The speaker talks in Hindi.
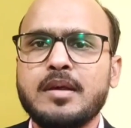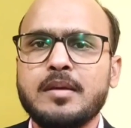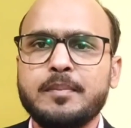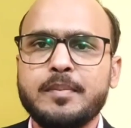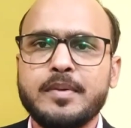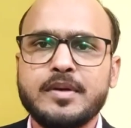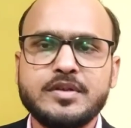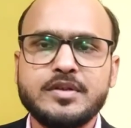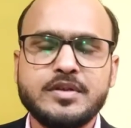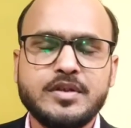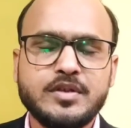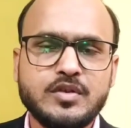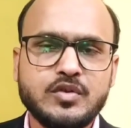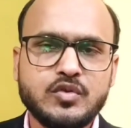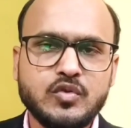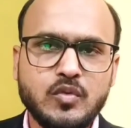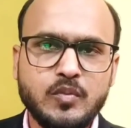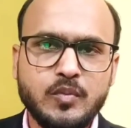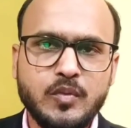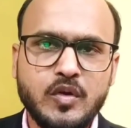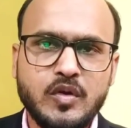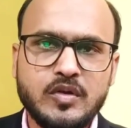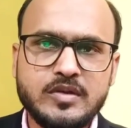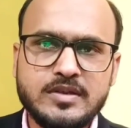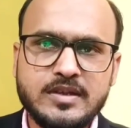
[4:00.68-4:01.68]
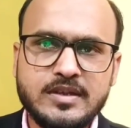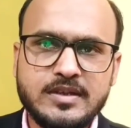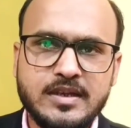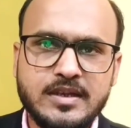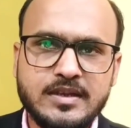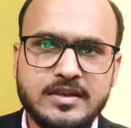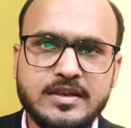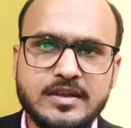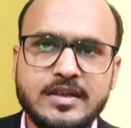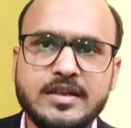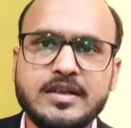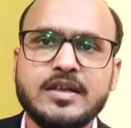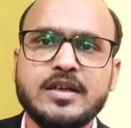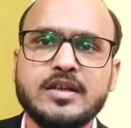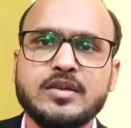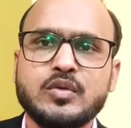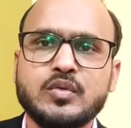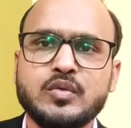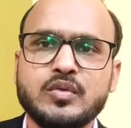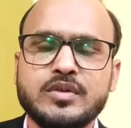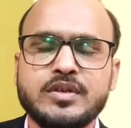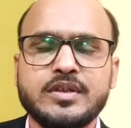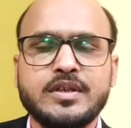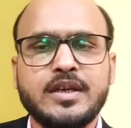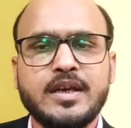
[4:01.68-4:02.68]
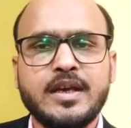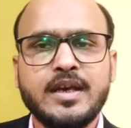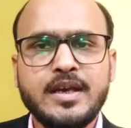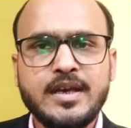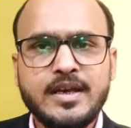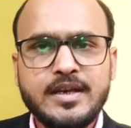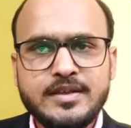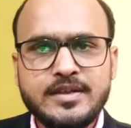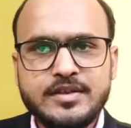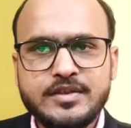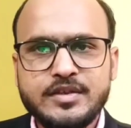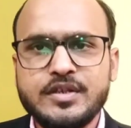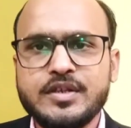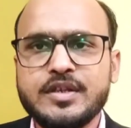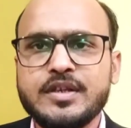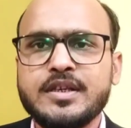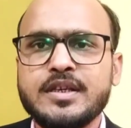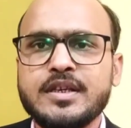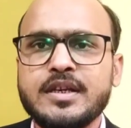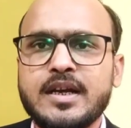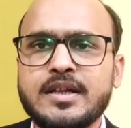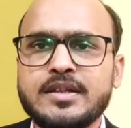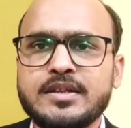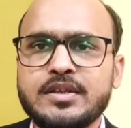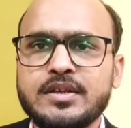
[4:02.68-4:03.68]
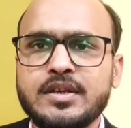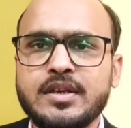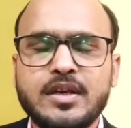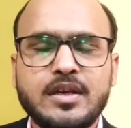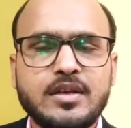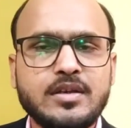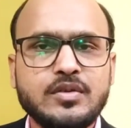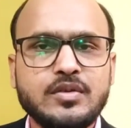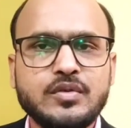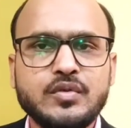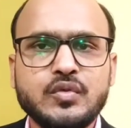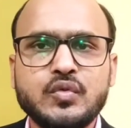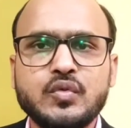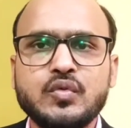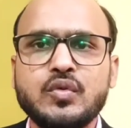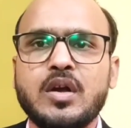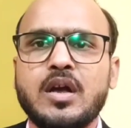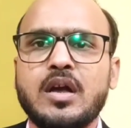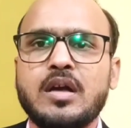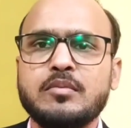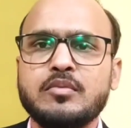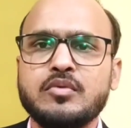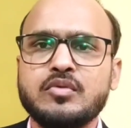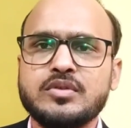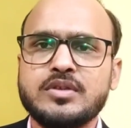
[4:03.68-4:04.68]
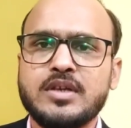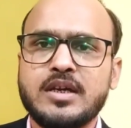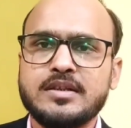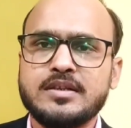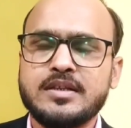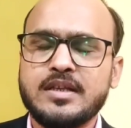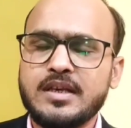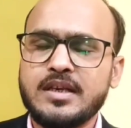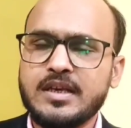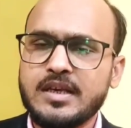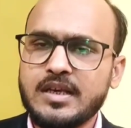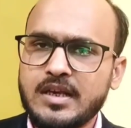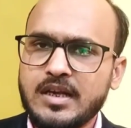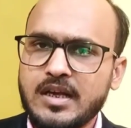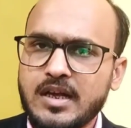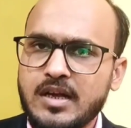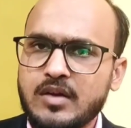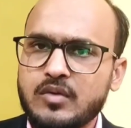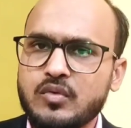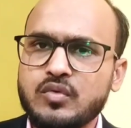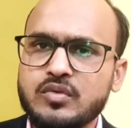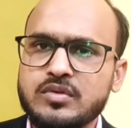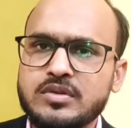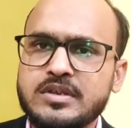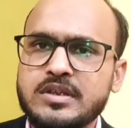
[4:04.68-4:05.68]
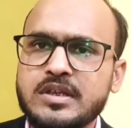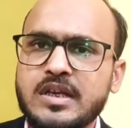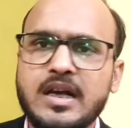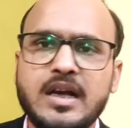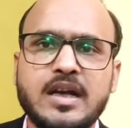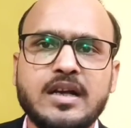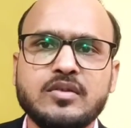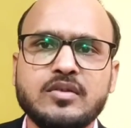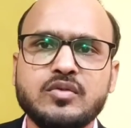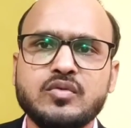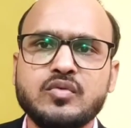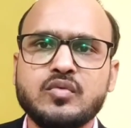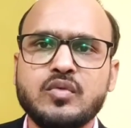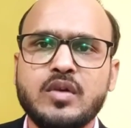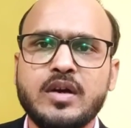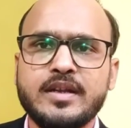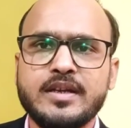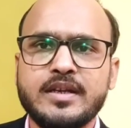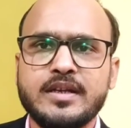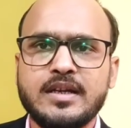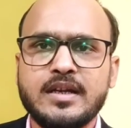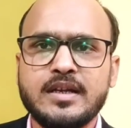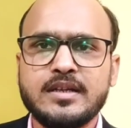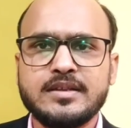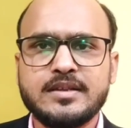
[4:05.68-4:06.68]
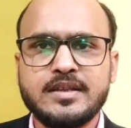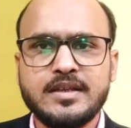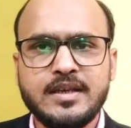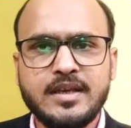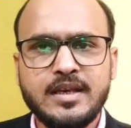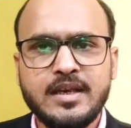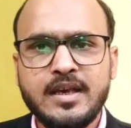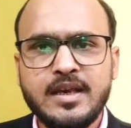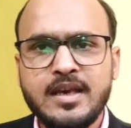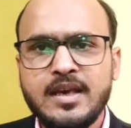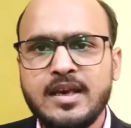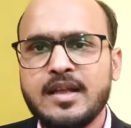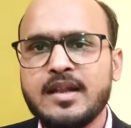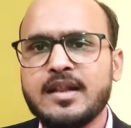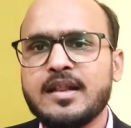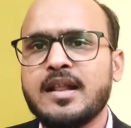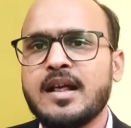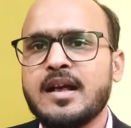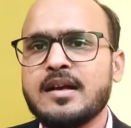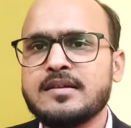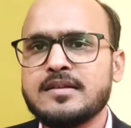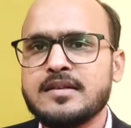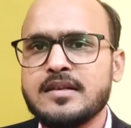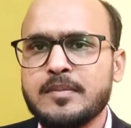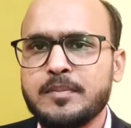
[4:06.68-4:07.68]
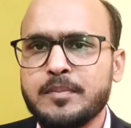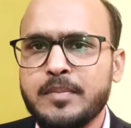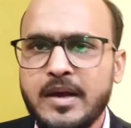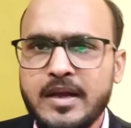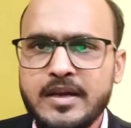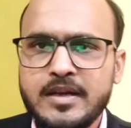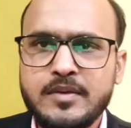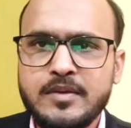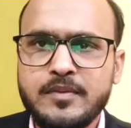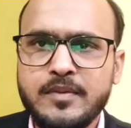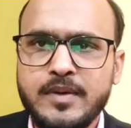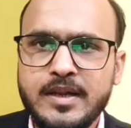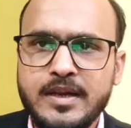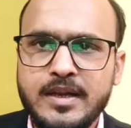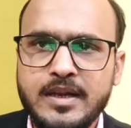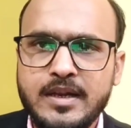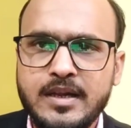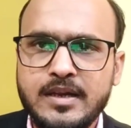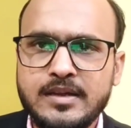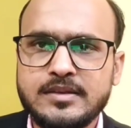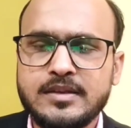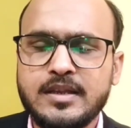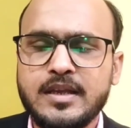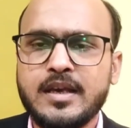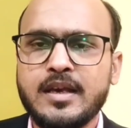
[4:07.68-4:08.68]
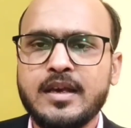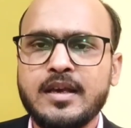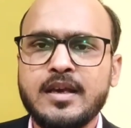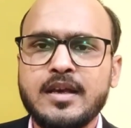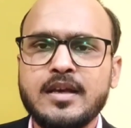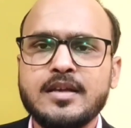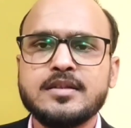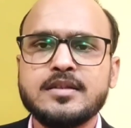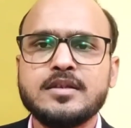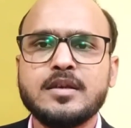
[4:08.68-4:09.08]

में पेशेंट्स को बहुत ज्यादा दिक्कत होती है छीखी आती है जुकाम हो जाता है आंखों से आंसू आने लगते हैं नाक से पानी बहने लगता है